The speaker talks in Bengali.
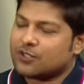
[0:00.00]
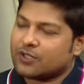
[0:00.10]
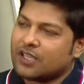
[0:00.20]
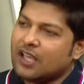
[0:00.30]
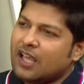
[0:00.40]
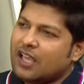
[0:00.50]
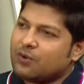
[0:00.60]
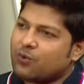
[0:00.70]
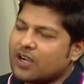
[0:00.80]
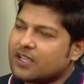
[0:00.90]
সঙ্গে
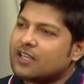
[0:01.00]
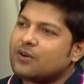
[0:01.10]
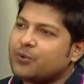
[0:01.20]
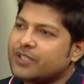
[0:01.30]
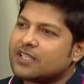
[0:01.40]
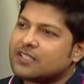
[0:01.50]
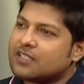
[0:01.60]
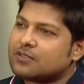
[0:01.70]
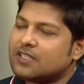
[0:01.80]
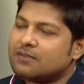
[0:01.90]
ওয়াংখেরের উইকেটে
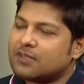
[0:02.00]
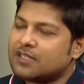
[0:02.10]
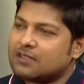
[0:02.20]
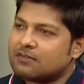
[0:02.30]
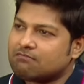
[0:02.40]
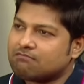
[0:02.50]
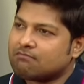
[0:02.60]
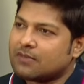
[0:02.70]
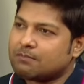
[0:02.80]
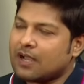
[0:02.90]
আসলে মানে
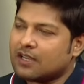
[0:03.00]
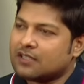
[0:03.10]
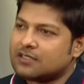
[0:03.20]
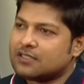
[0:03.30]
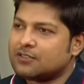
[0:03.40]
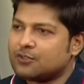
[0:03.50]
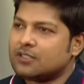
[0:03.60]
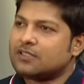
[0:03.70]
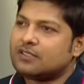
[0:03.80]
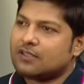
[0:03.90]
মানে বাংলাদেশের যদি